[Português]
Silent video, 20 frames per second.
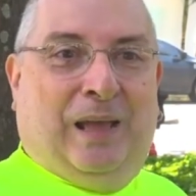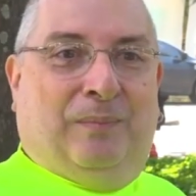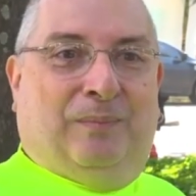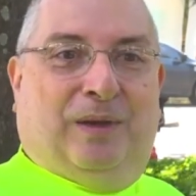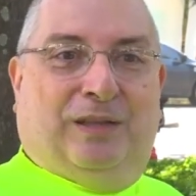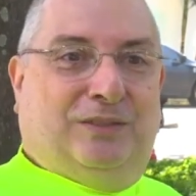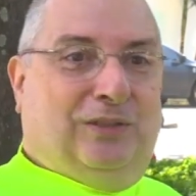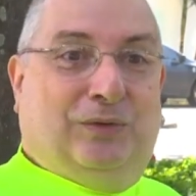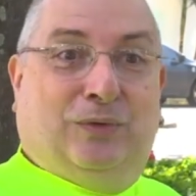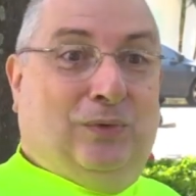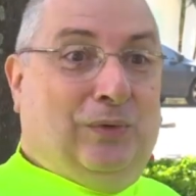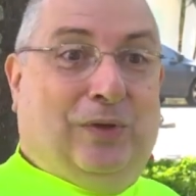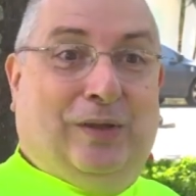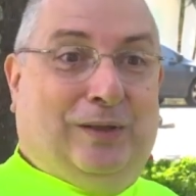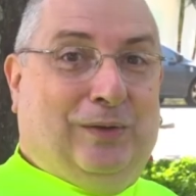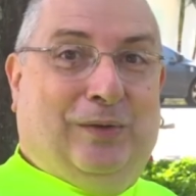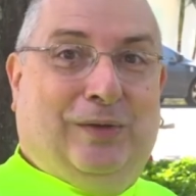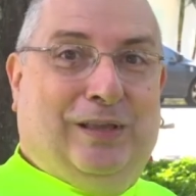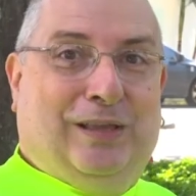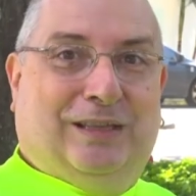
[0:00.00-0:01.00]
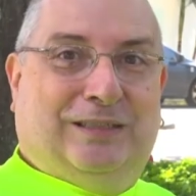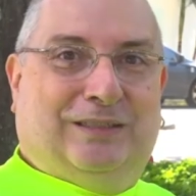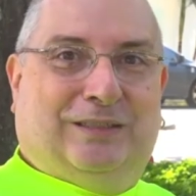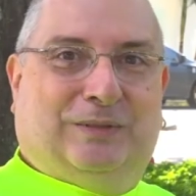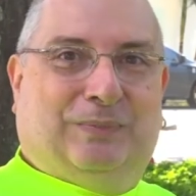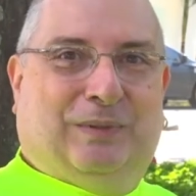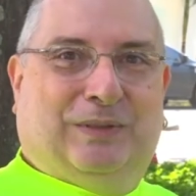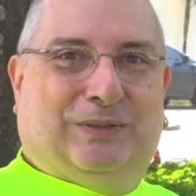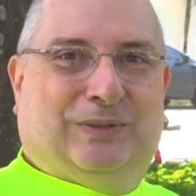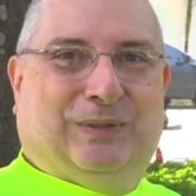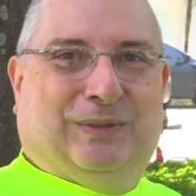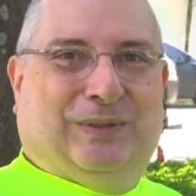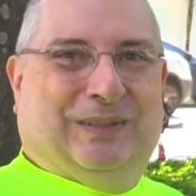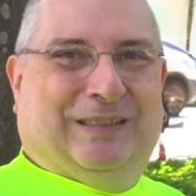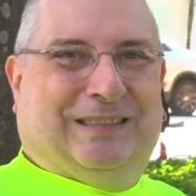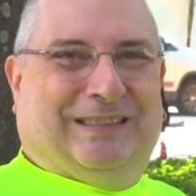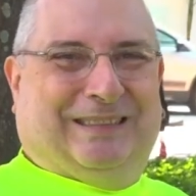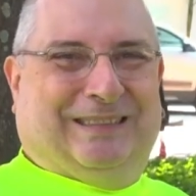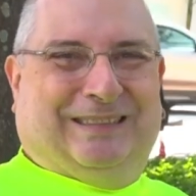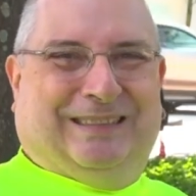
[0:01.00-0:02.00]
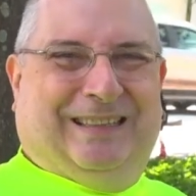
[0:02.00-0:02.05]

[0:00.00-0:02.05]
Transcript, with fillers: mas eu nunca conheço as pessoas.